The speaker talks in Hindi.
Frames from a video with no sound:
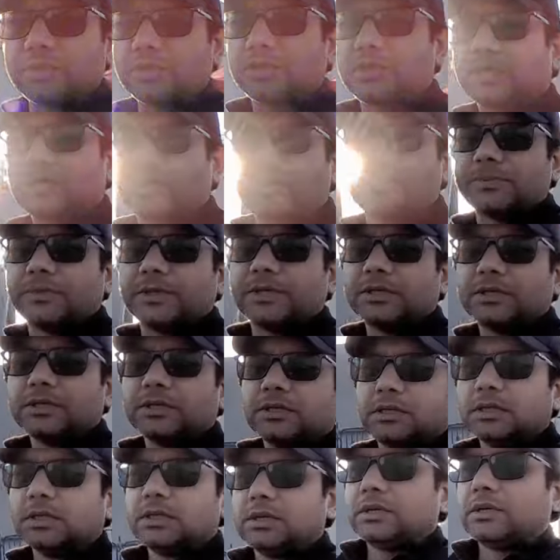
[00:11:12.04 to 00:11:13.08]
दिखाता हूँ मैं
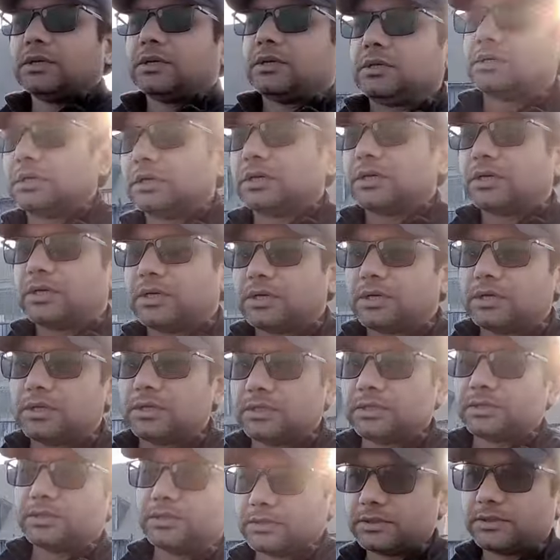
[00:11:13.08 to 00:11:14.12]

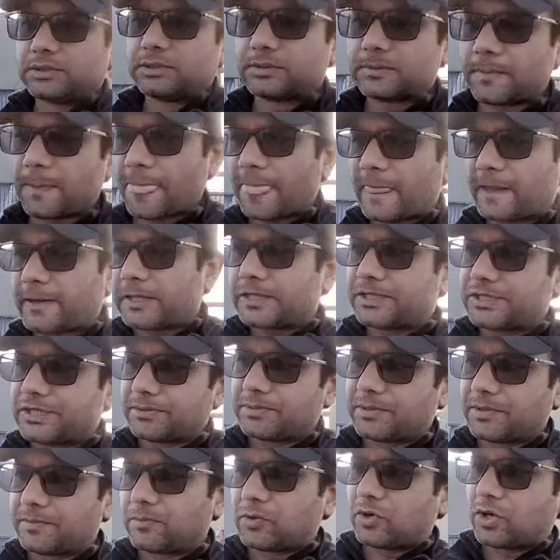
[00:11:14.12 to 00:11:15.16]
आ, ये
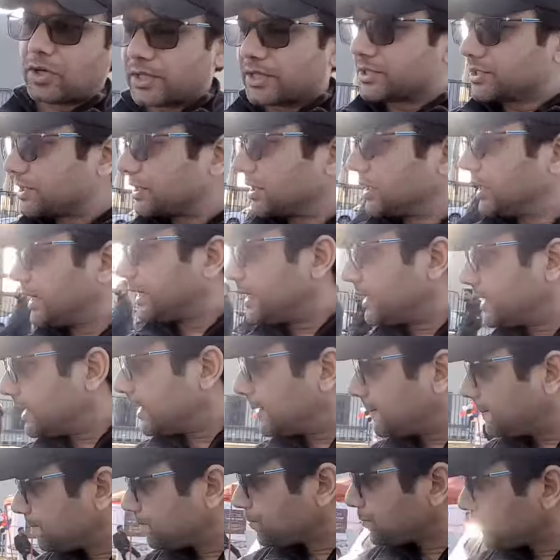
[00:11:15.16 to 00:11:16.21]
भी बहुत अच्छी गाड़ी
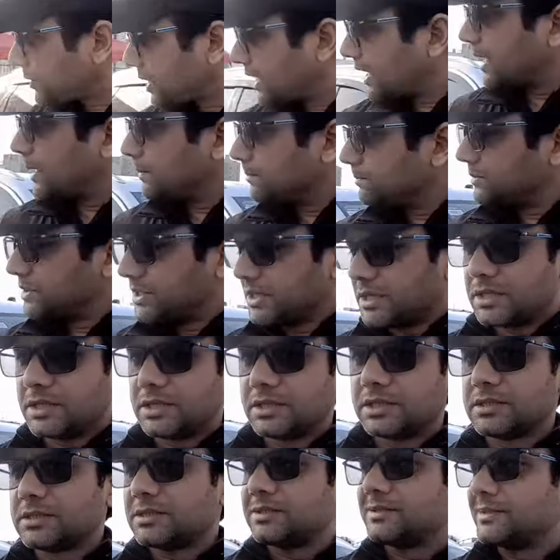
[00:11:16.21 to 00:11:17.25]
है एम e जी
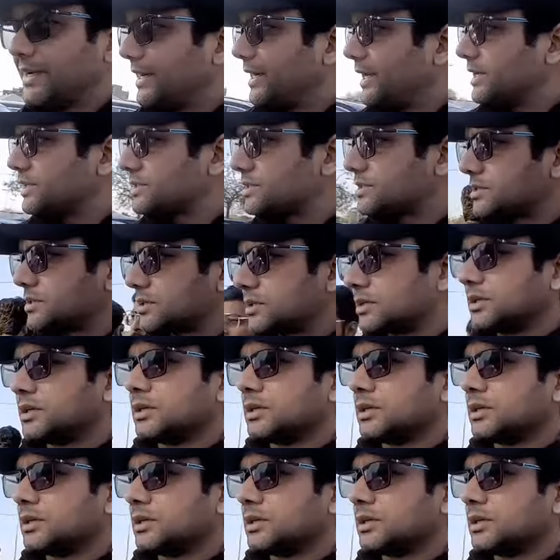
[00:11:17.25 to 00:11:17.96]
जेड एस